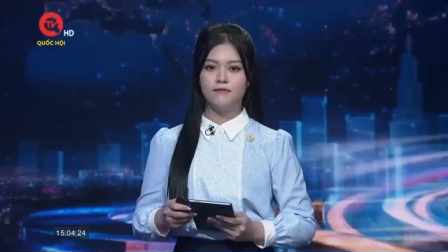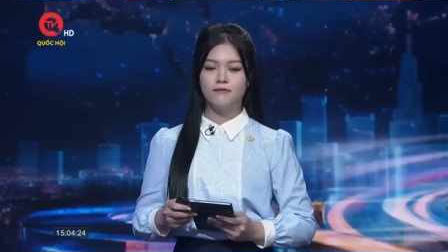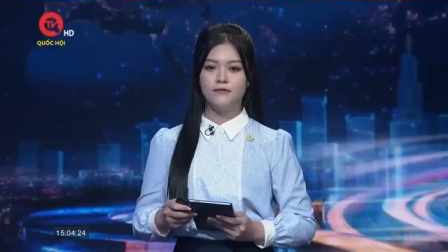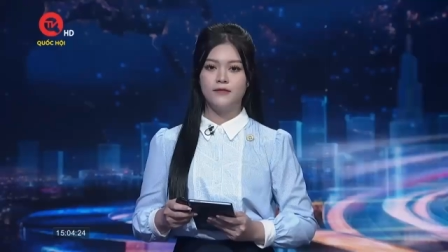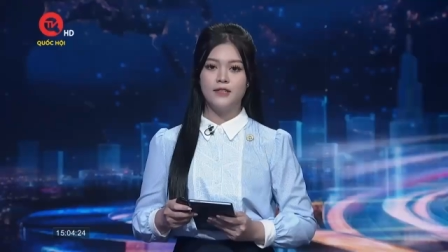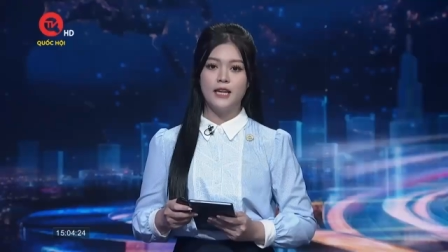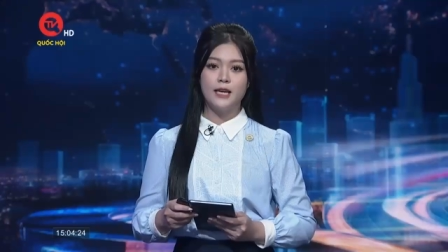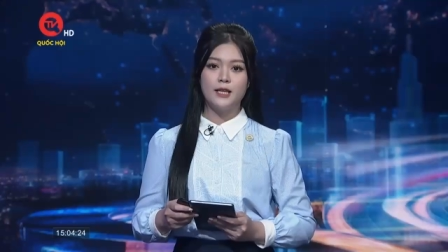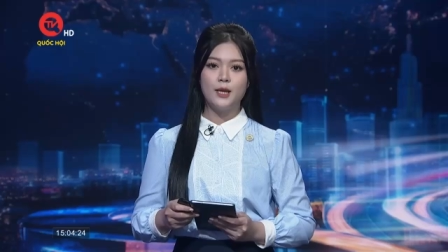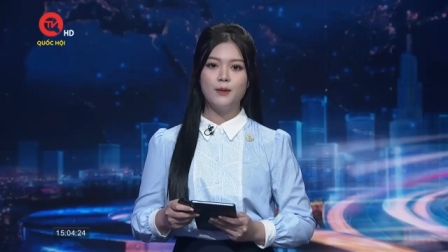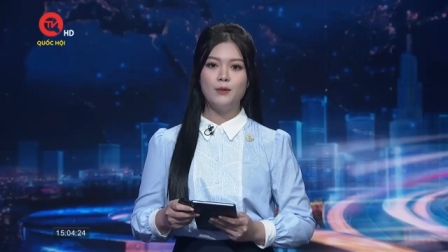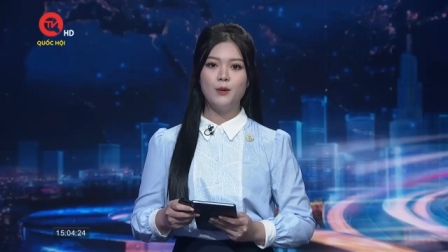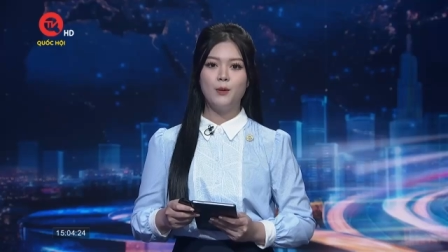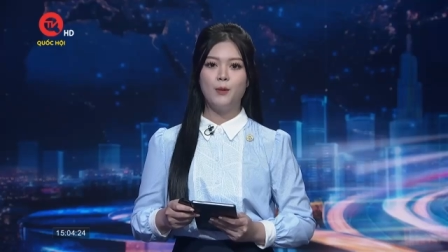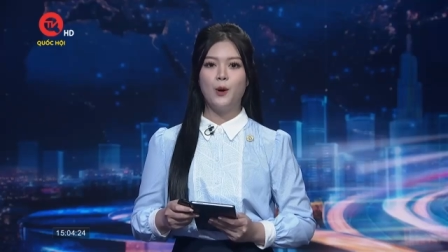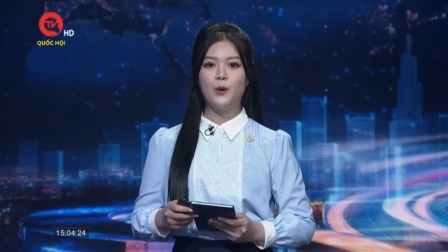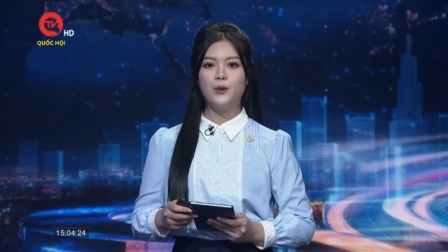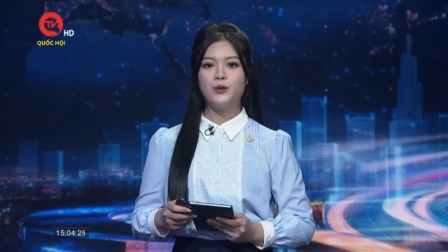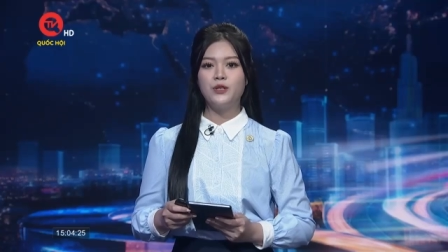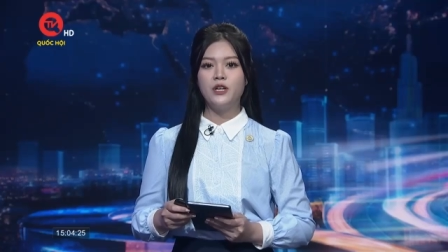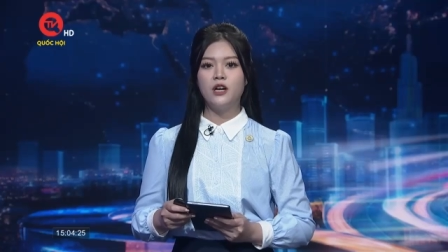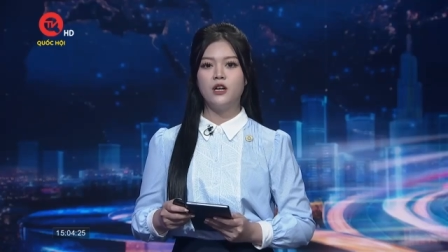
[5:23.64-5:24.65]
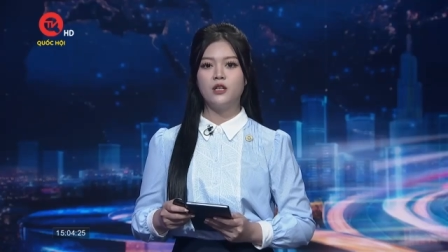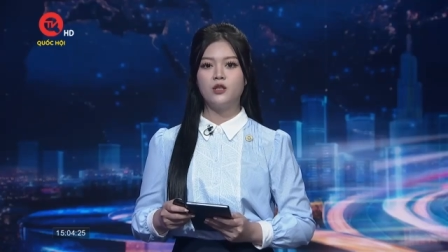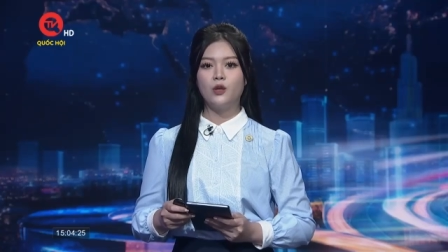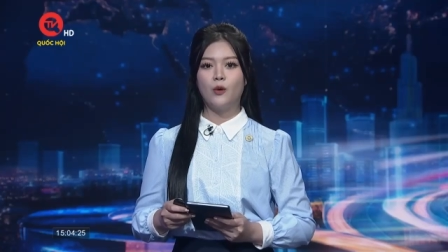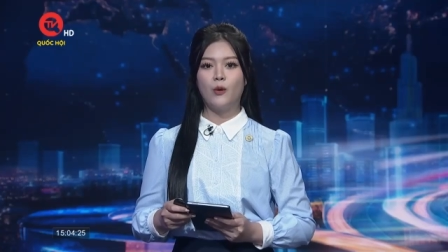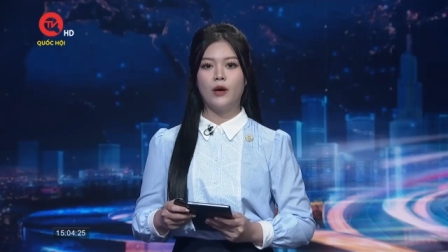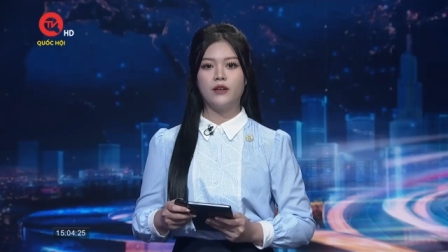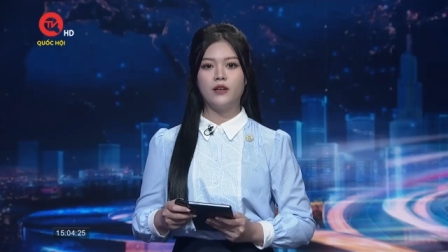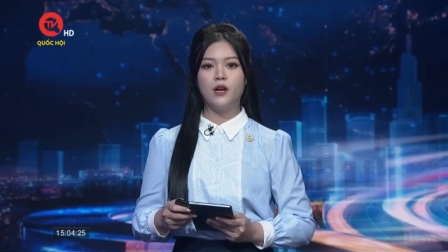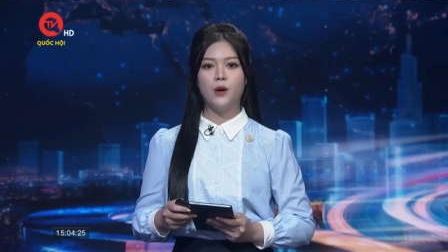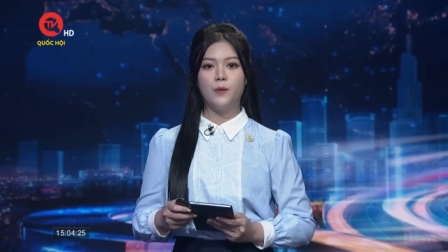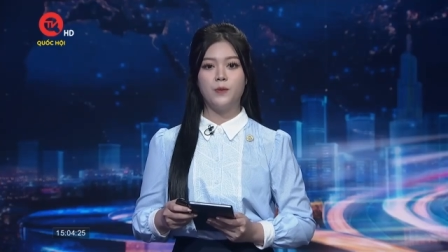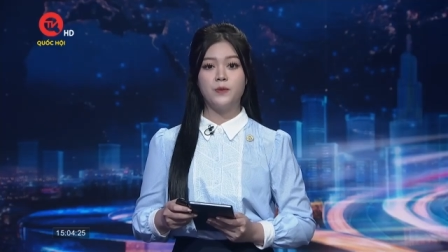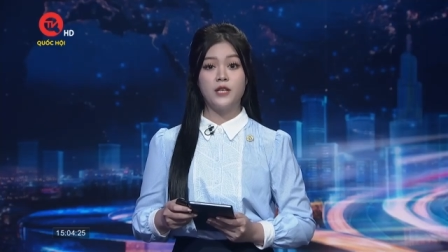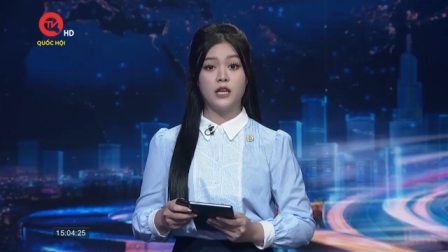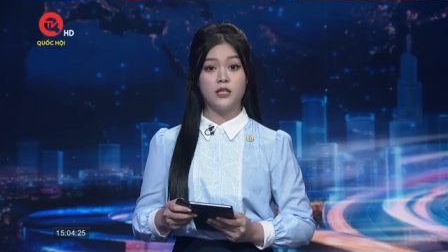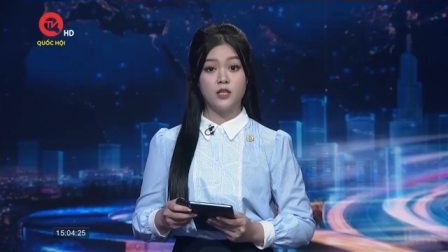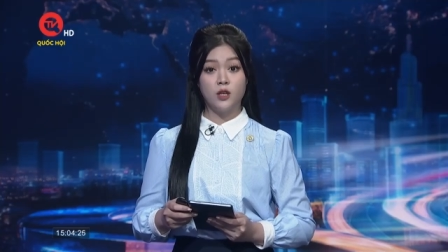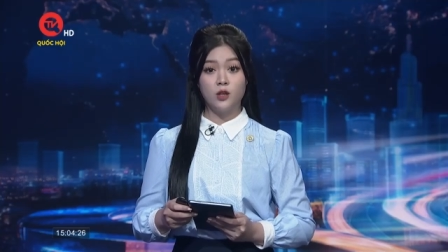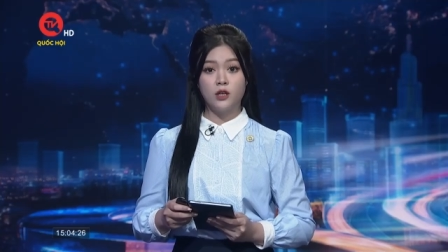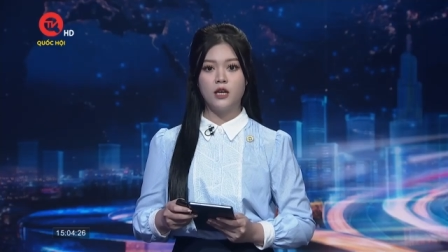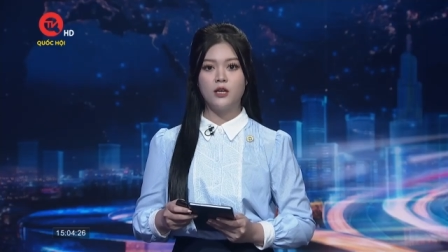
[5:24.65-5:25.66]
Để tiếp tục hỗ trợ cho hoạt động
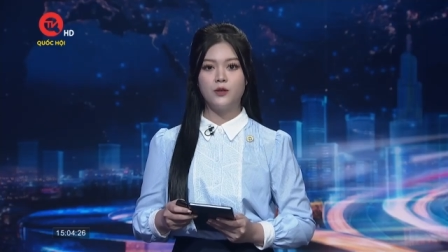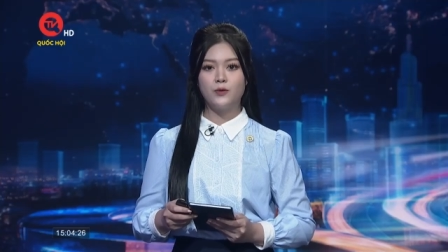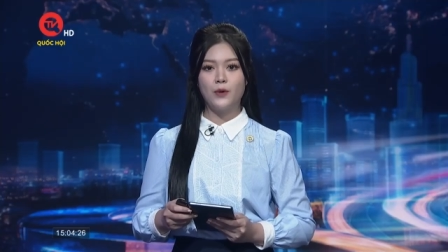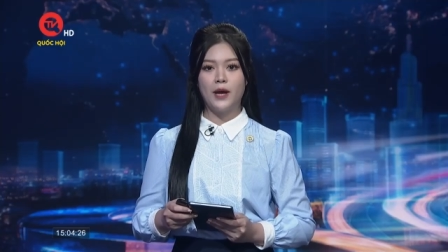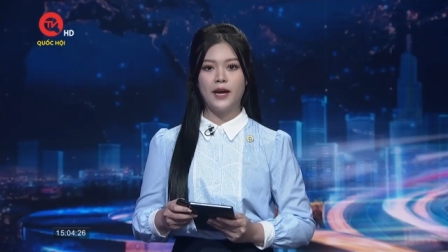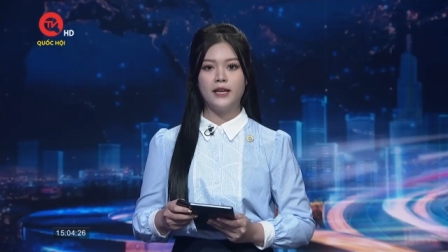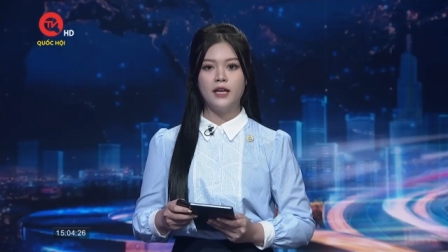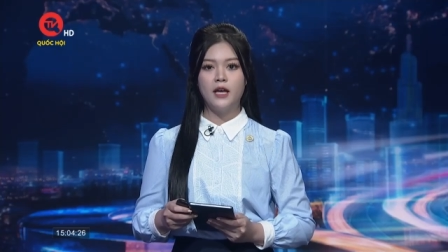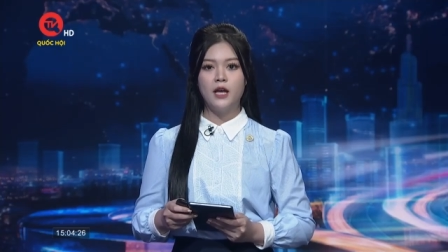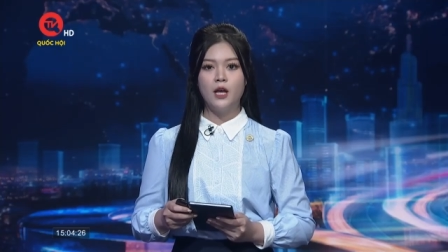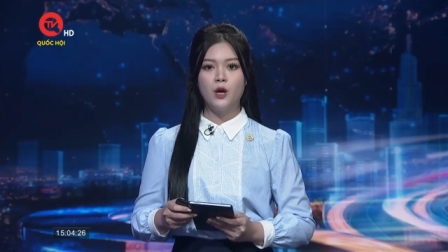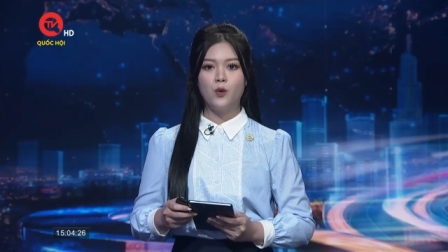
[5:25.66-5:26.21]
sản xuất kinh doanh